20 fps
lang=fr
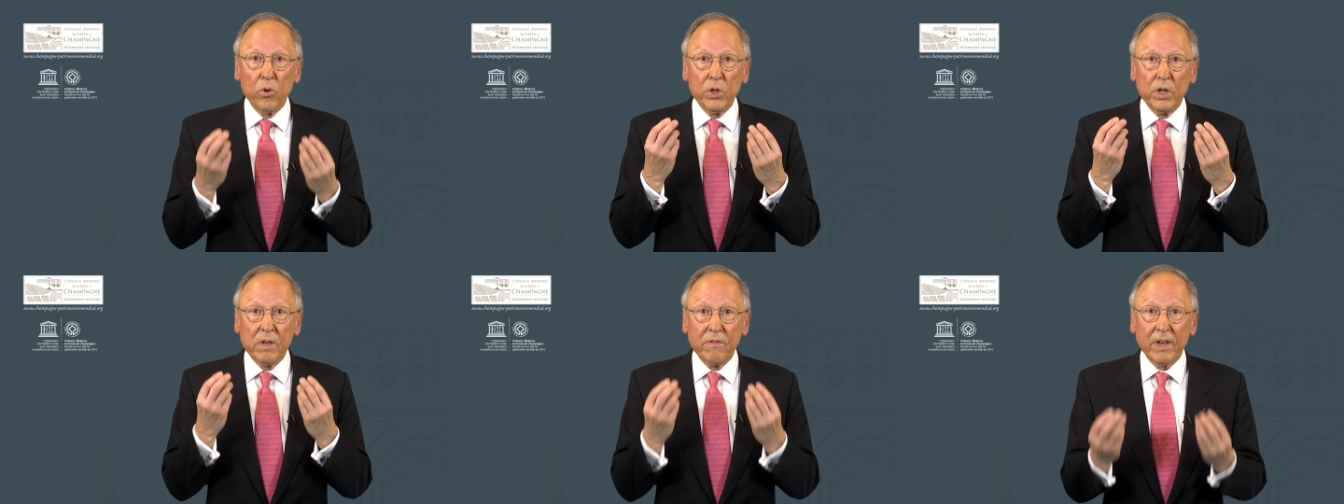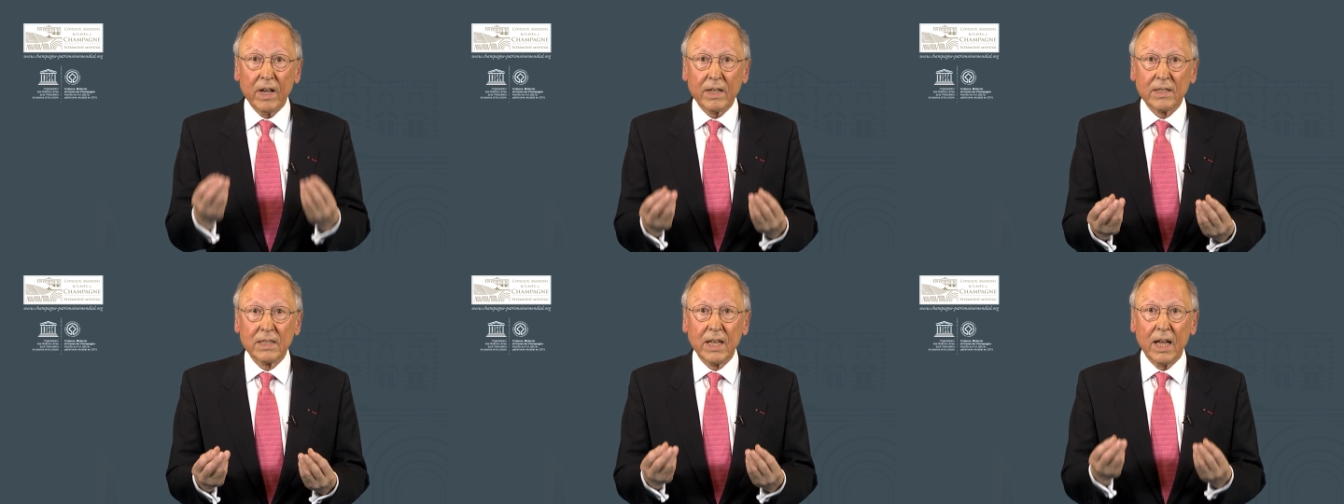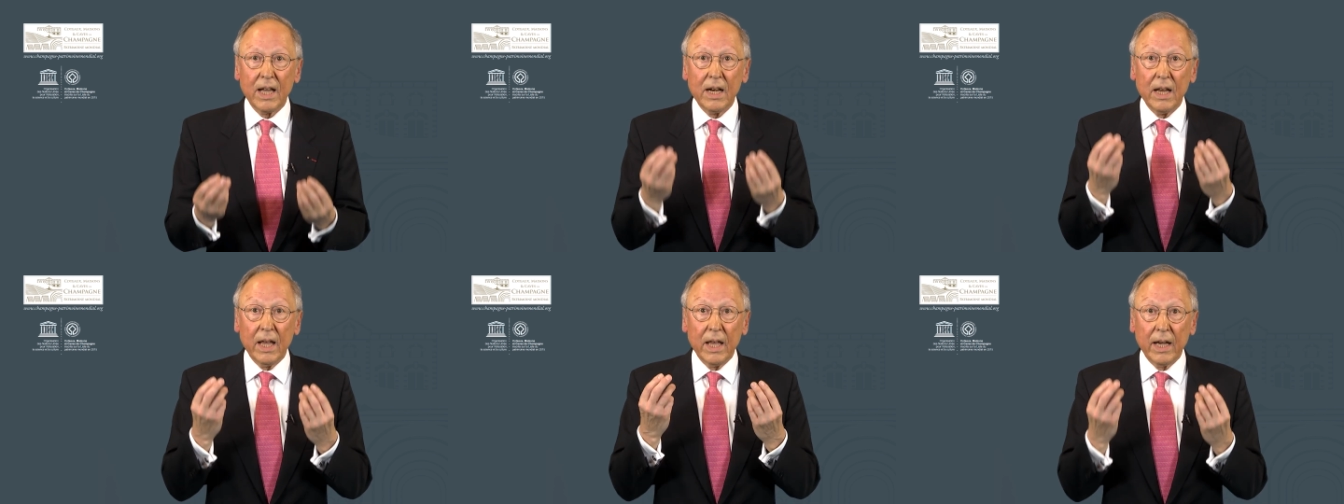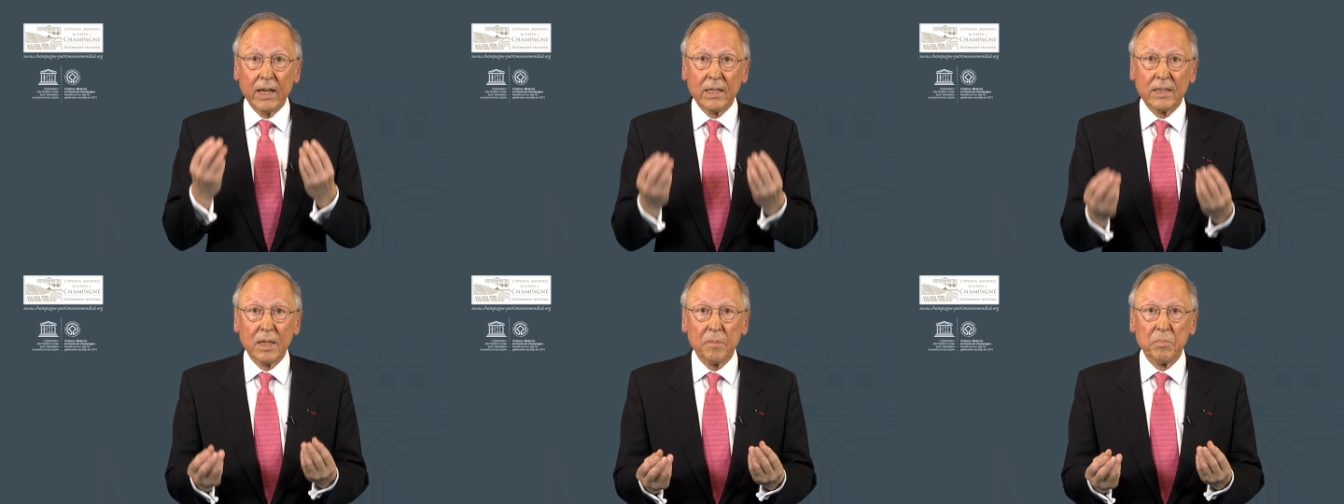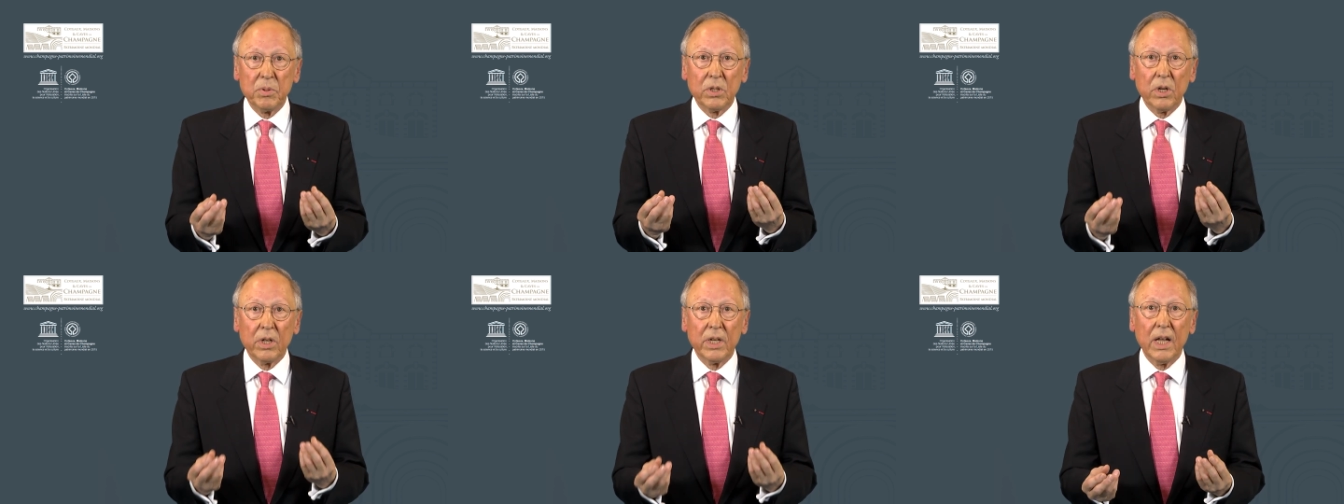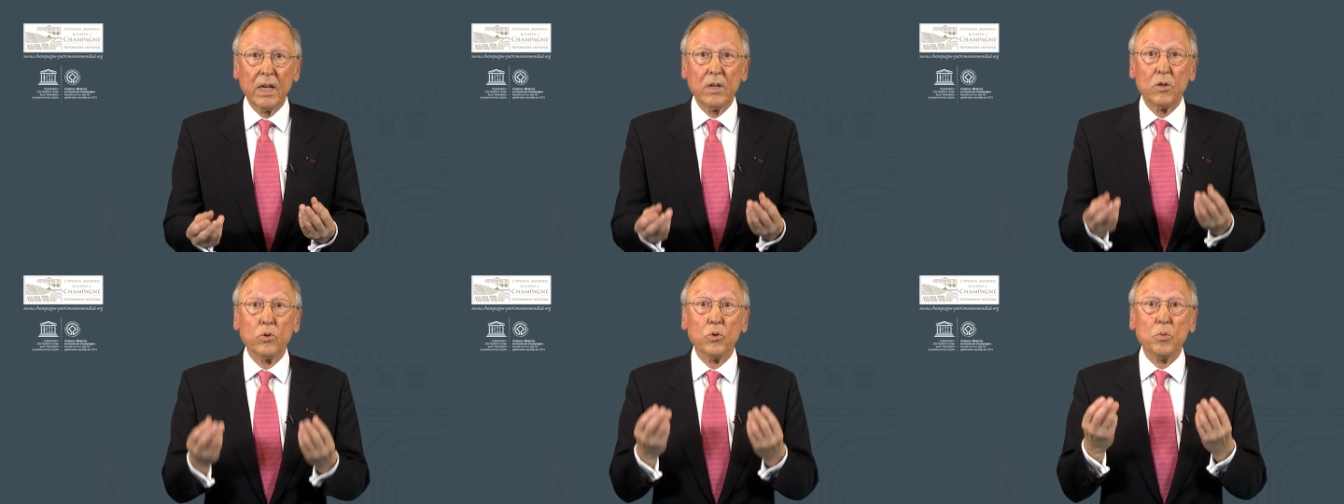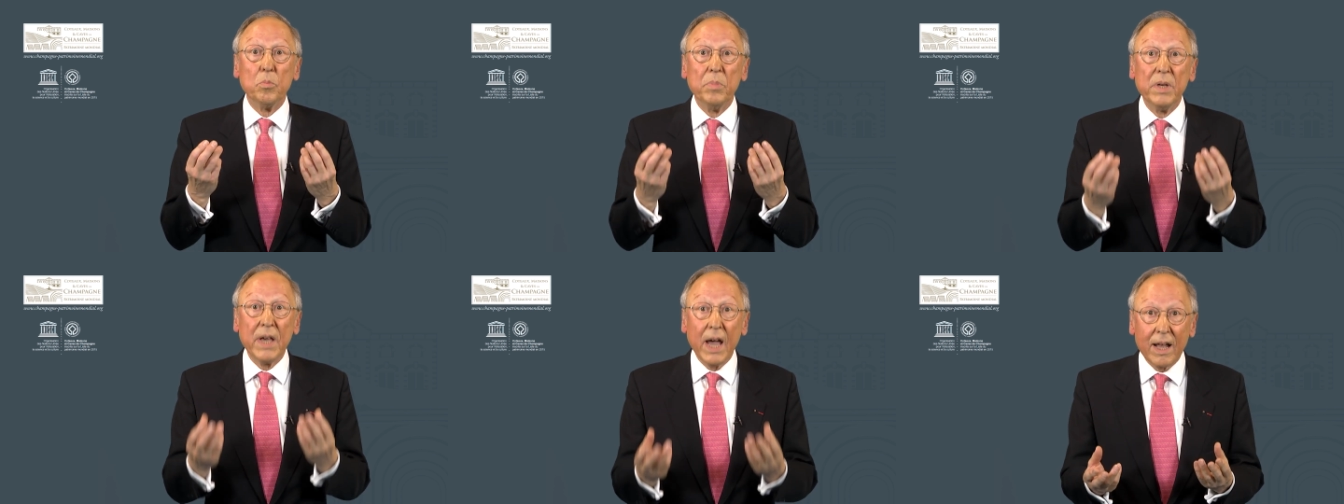universelle exceptionnelle
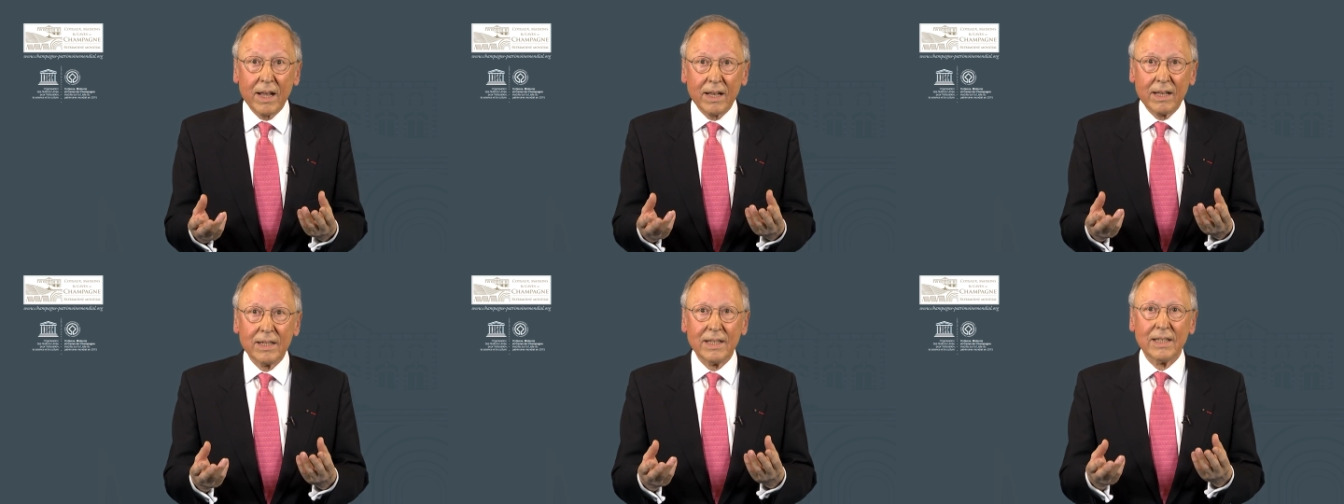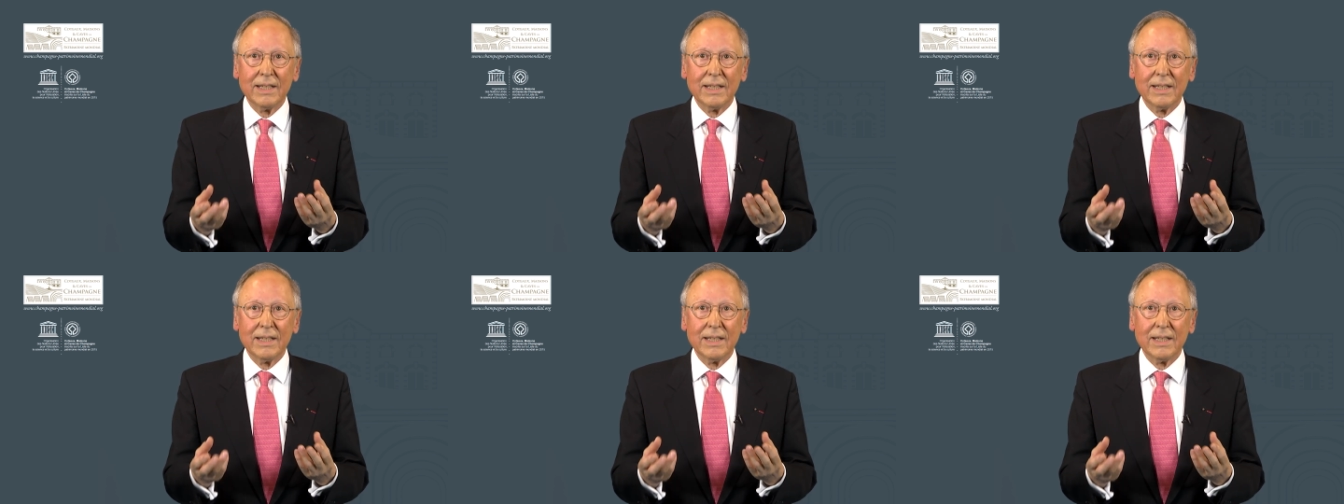du bien,